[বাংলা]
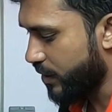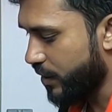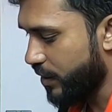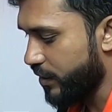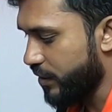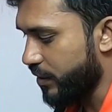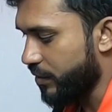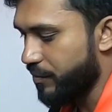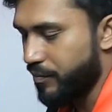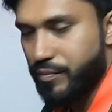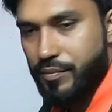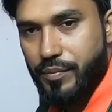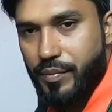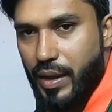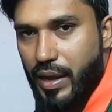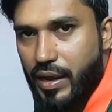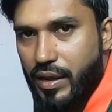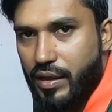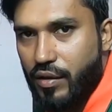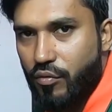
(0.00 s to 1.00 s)
এই যে
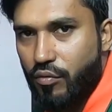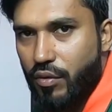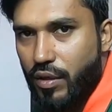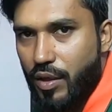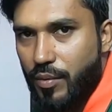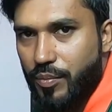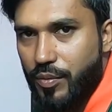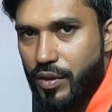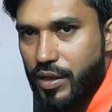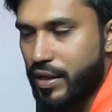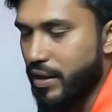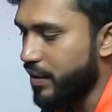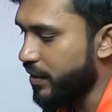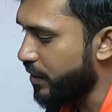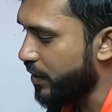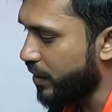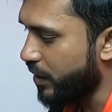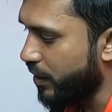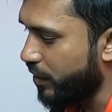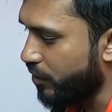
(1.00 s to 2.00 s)
প্যাকেটটা খোলার পরে
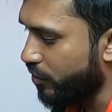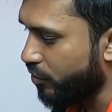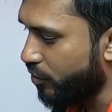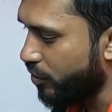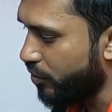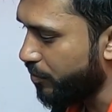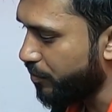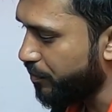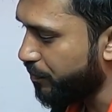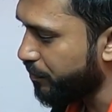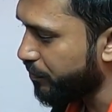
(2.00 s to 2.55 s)
এরকম